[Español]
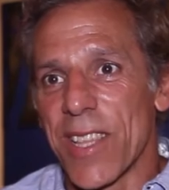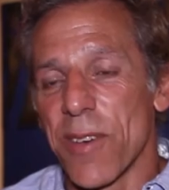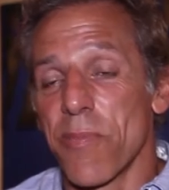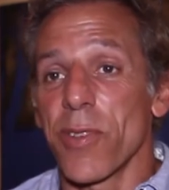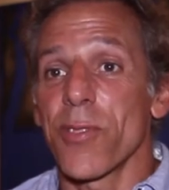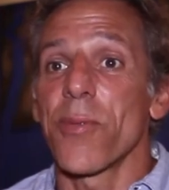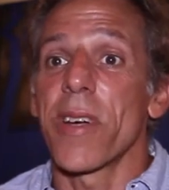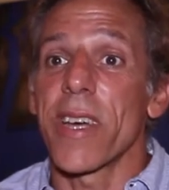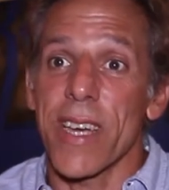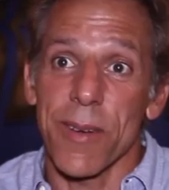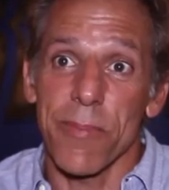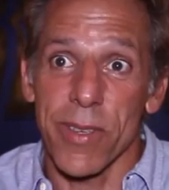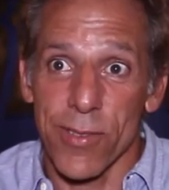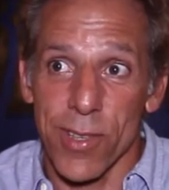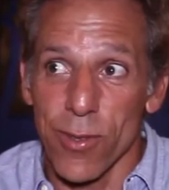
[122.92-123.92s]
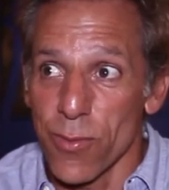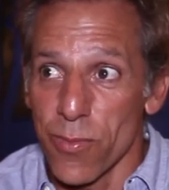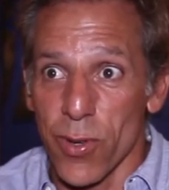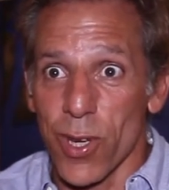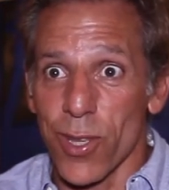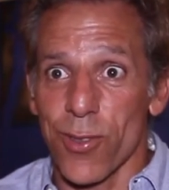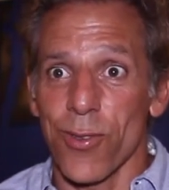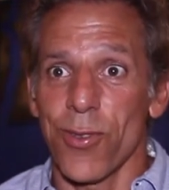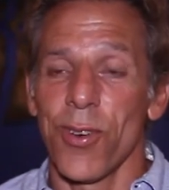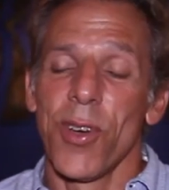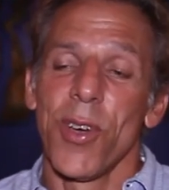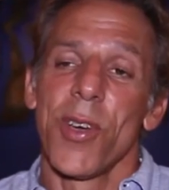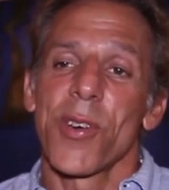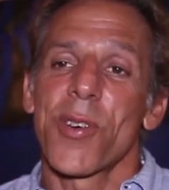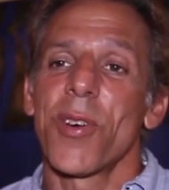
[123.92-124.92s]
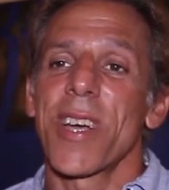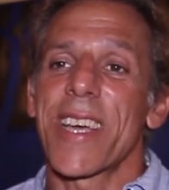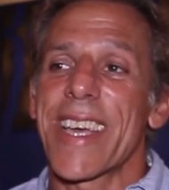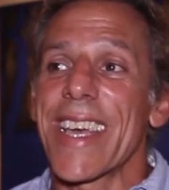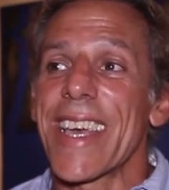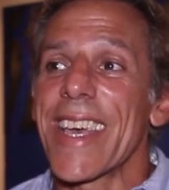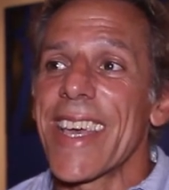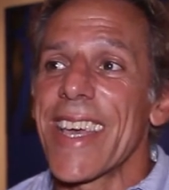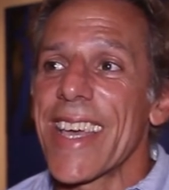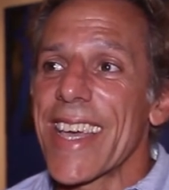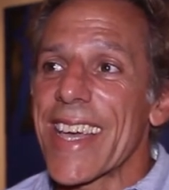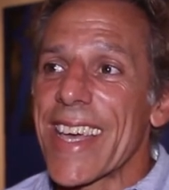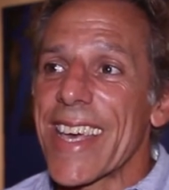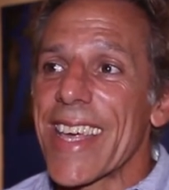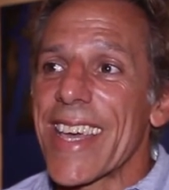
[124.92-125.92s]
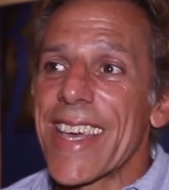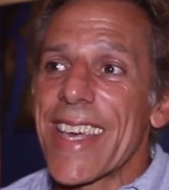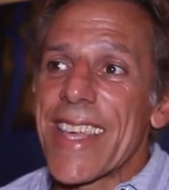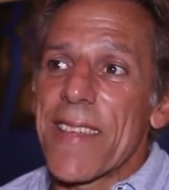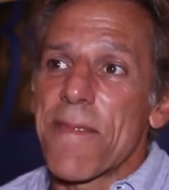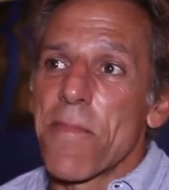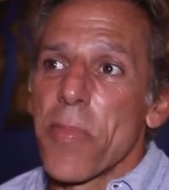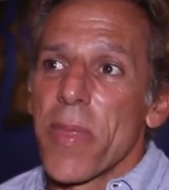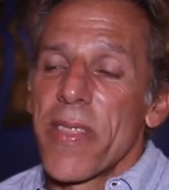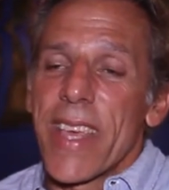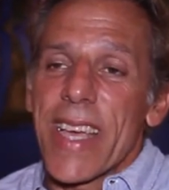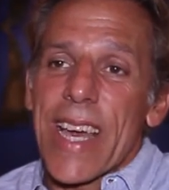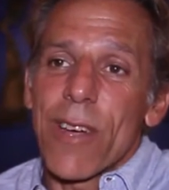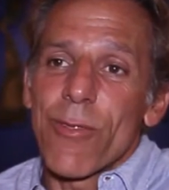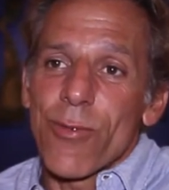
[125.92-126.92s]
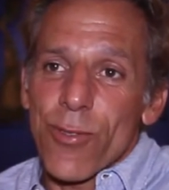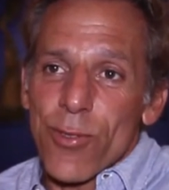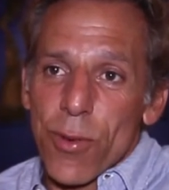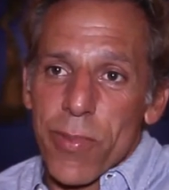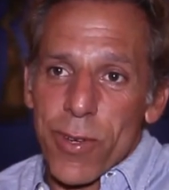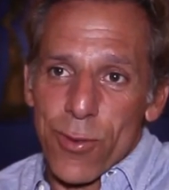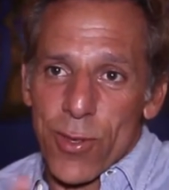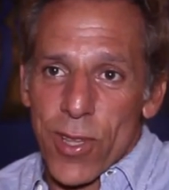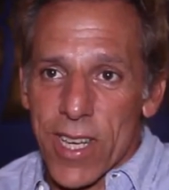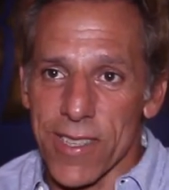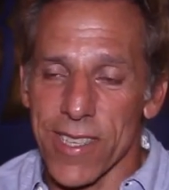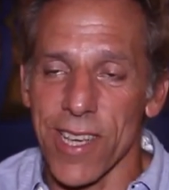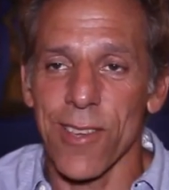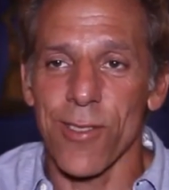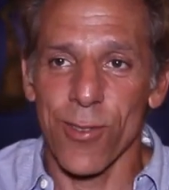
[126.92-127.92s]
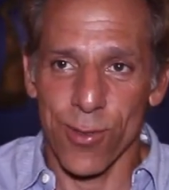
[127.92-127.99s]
después nos va a dejar pensando un poquito qué de cada uno de esos personajes hay en